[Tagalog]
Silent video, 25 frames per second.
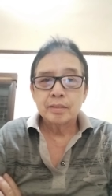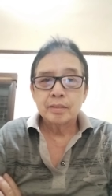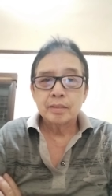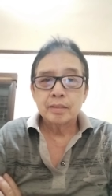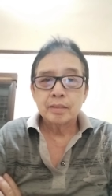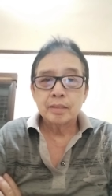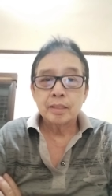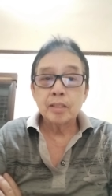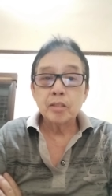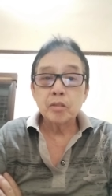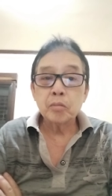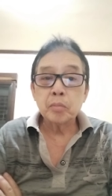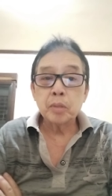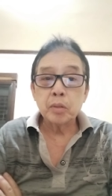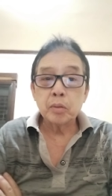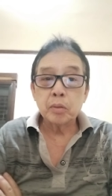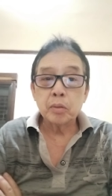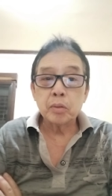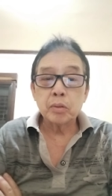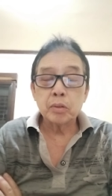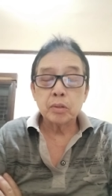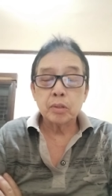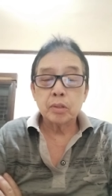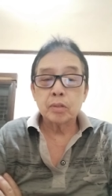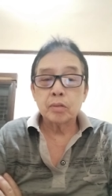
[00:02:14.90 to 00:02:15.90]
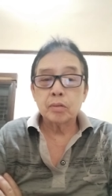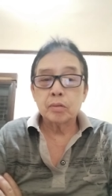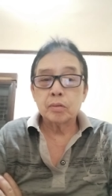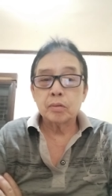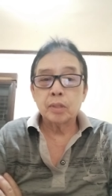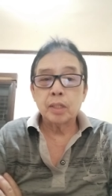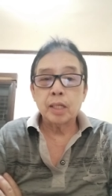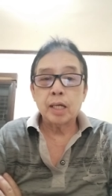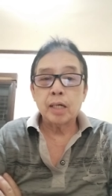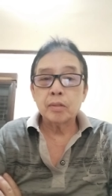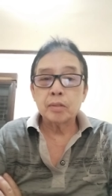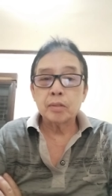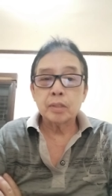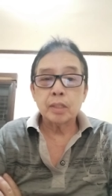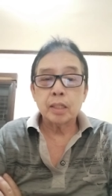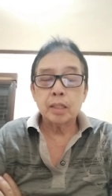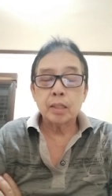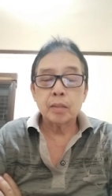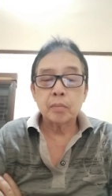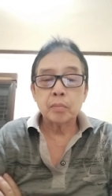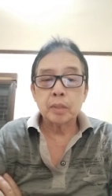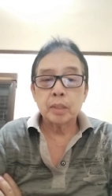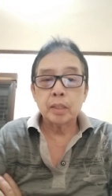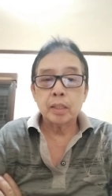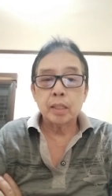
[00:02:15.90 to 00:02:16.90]
Ano malungkot. Wala ho talaga
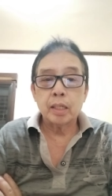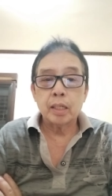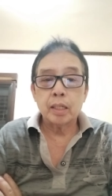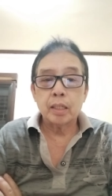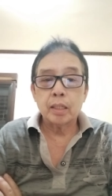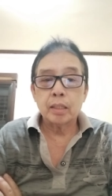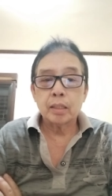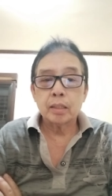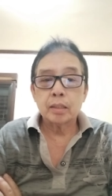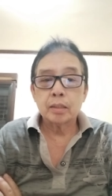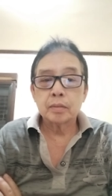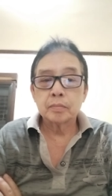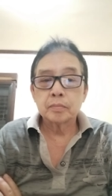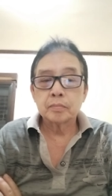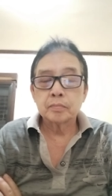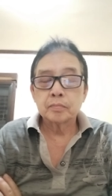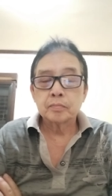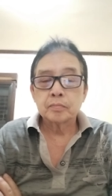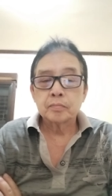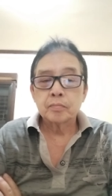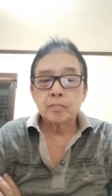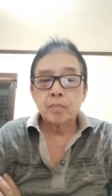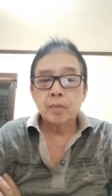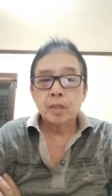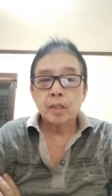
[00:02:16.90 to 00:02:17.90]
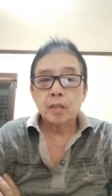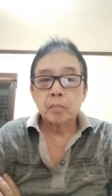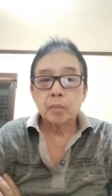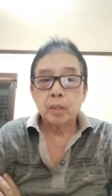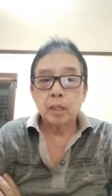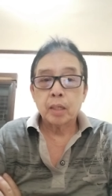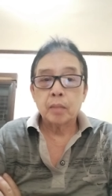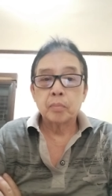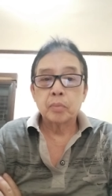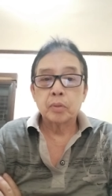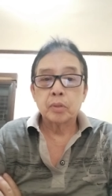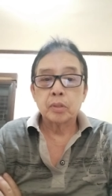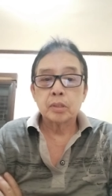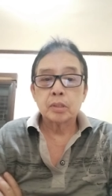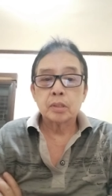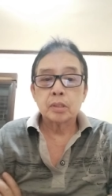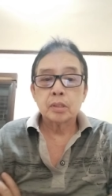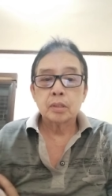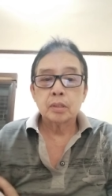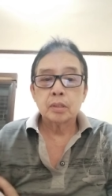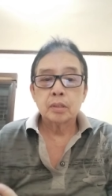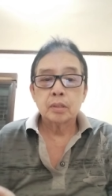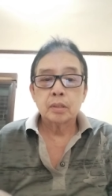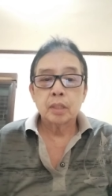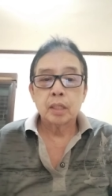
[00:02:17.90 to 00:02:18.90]
mangyayari. Mga boss.
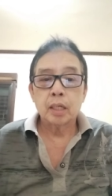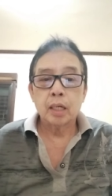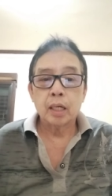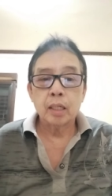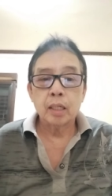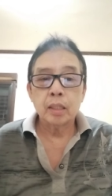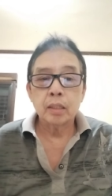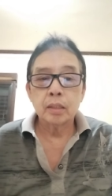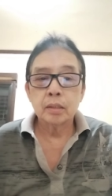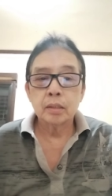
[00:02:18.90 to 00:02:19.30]
Ha?